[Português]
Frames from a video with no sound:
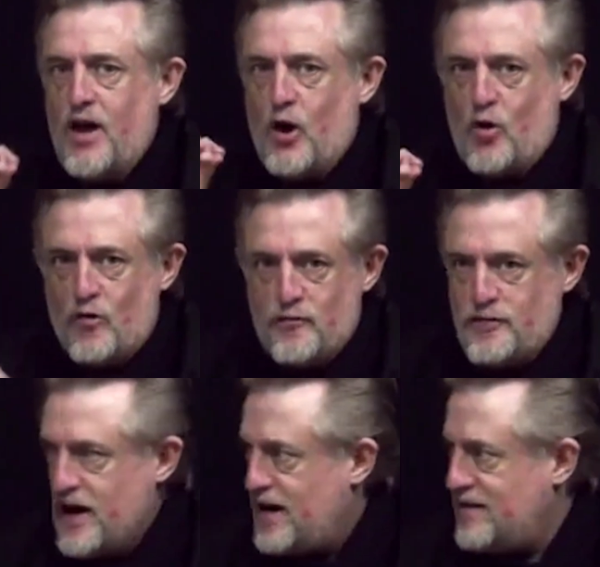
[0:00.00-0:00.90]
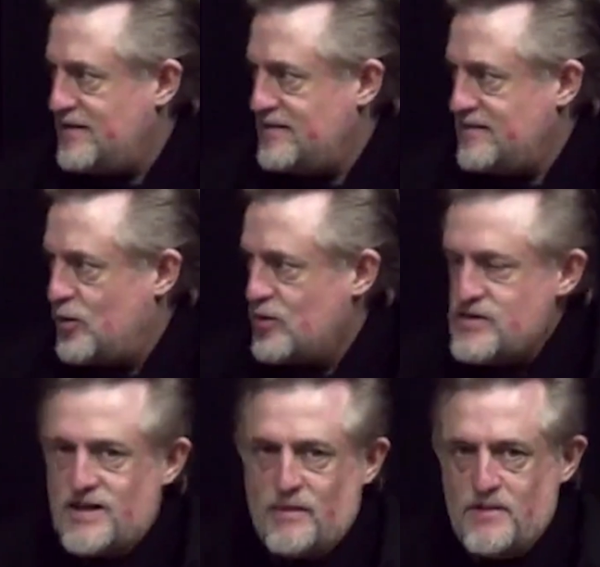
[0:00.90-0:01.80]
confiar.
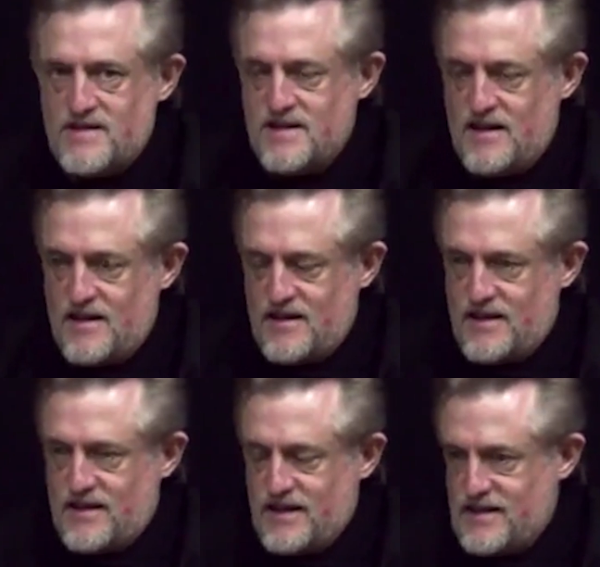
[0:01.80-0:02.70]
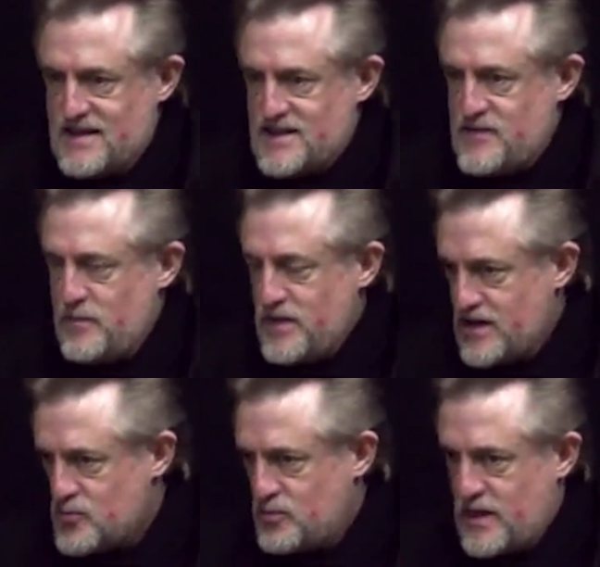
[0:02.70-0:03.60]
Ontem, na missa das
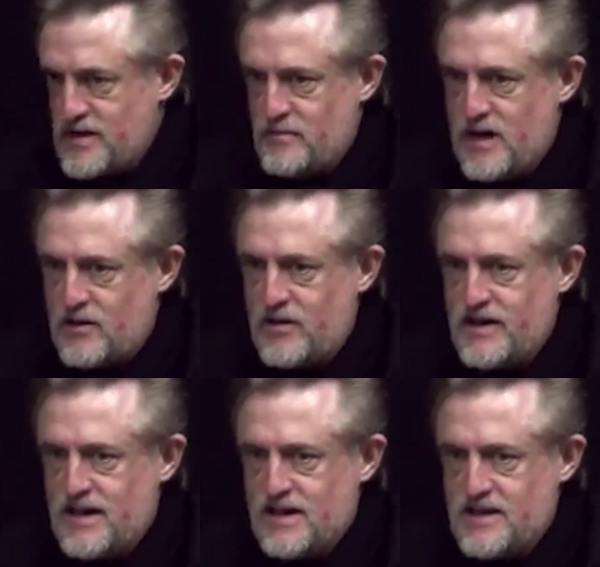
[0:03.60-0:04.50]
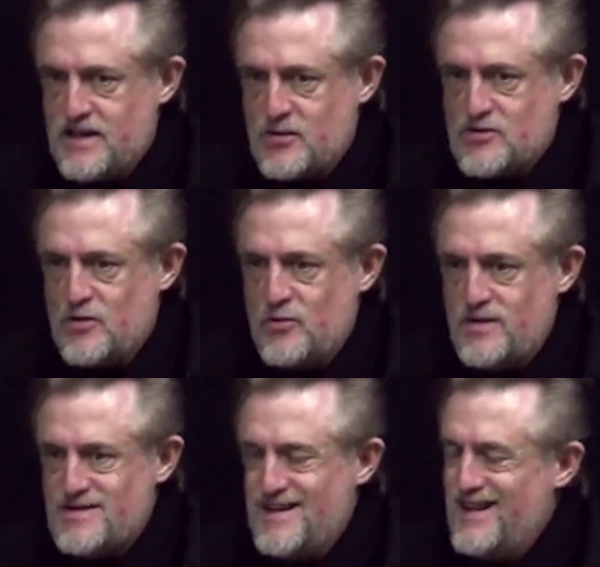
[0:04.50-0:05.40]
famílias do Padre Marco, aqui na Catedral São
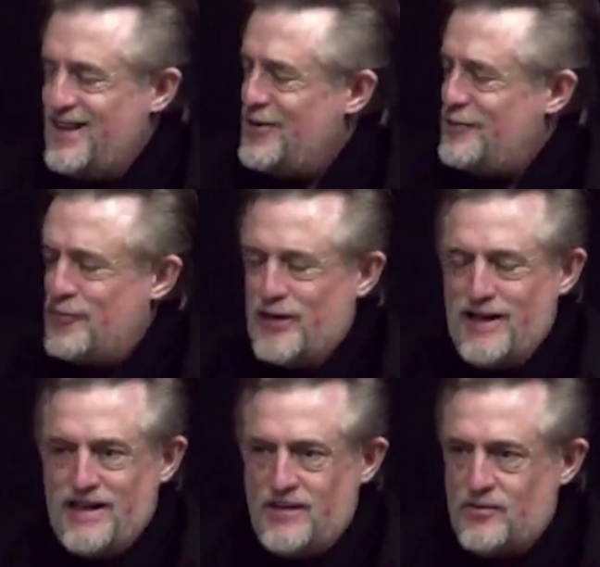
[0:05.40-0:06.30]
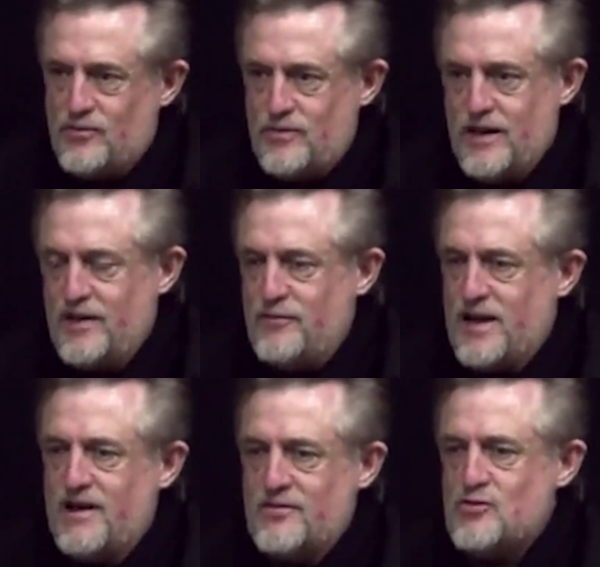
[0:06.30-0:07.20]
Luís, foi lindo. Ele
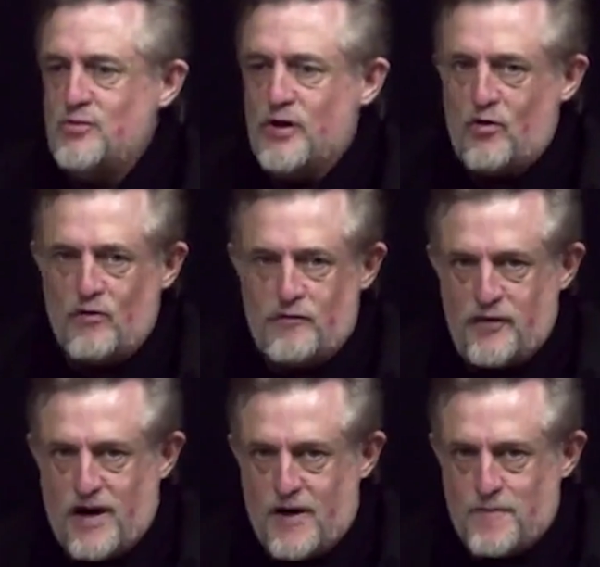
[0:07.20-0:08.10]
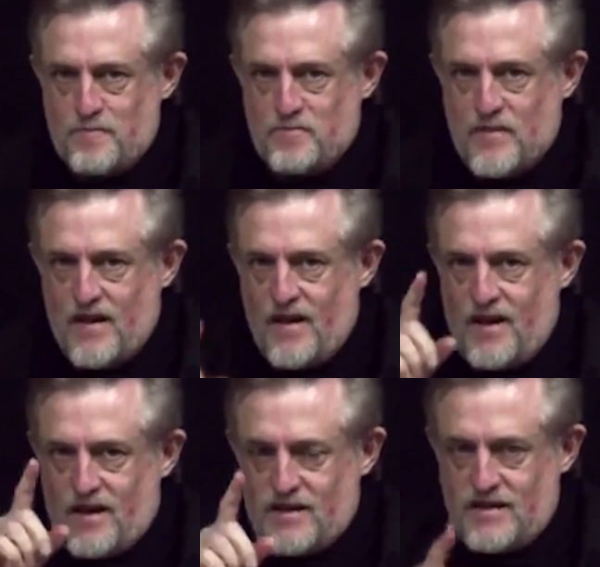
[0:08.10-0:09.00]
falava sobre confiar.
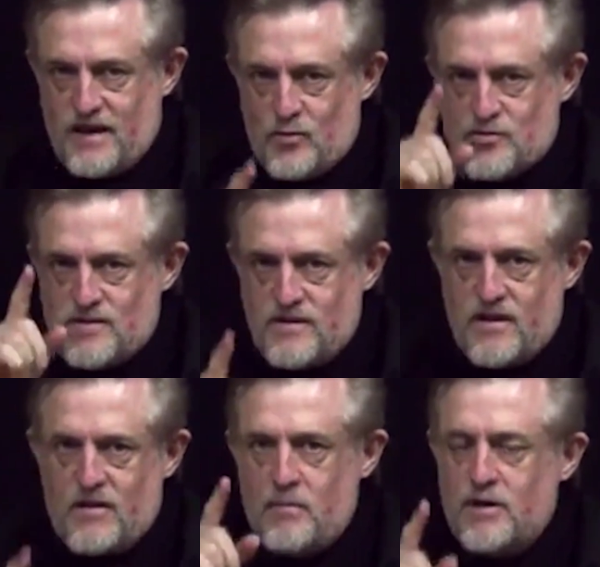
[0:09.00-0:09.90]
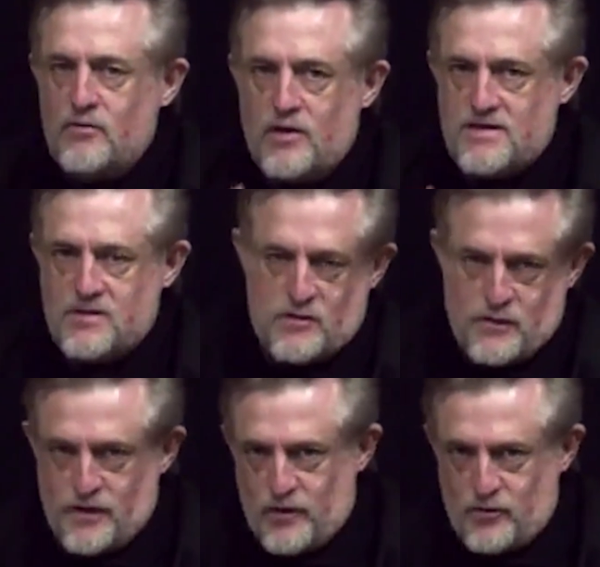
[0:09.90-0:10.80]
Deus não abandona seus
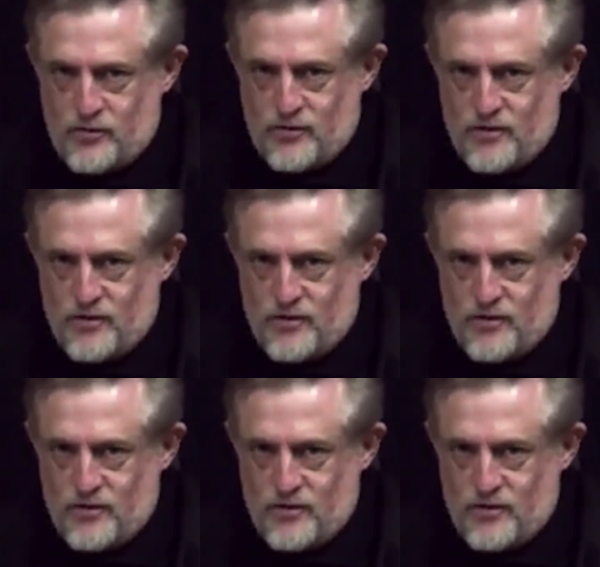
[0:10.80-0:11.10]
filhos.